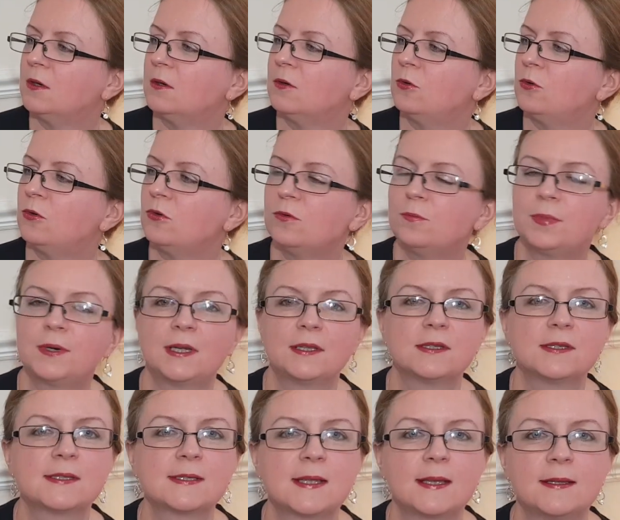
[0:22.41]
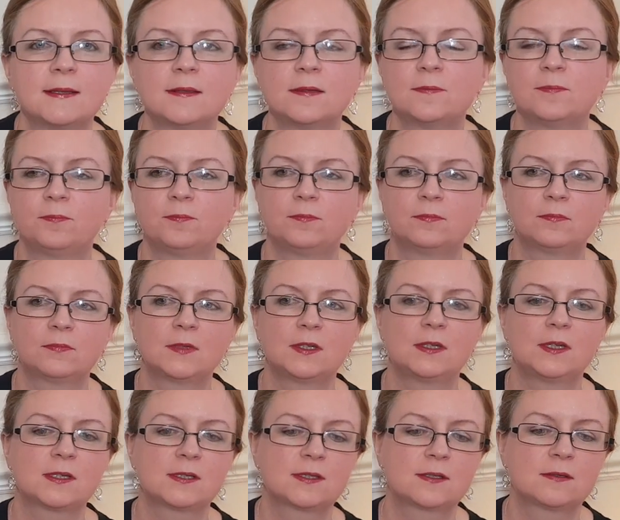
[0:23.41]
Gulbransen. Mm,
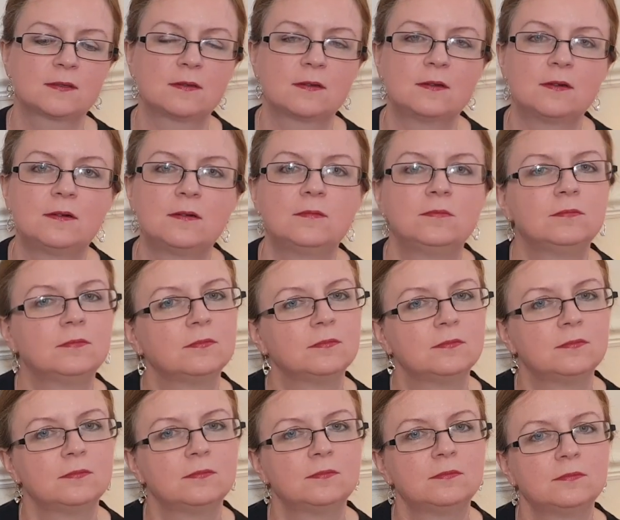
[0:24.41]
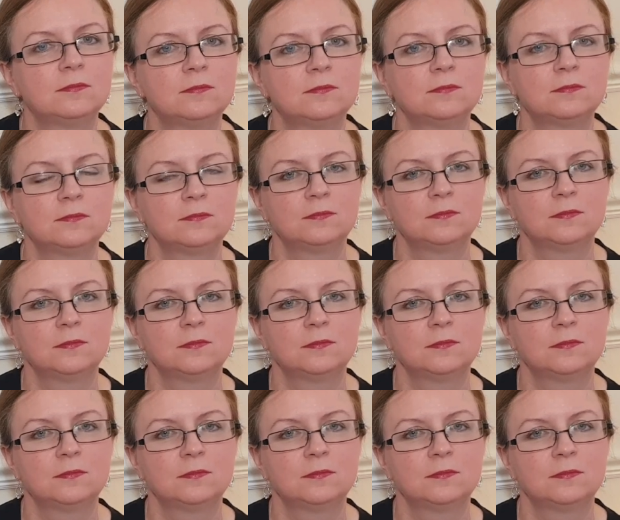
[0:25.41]
jest to mm,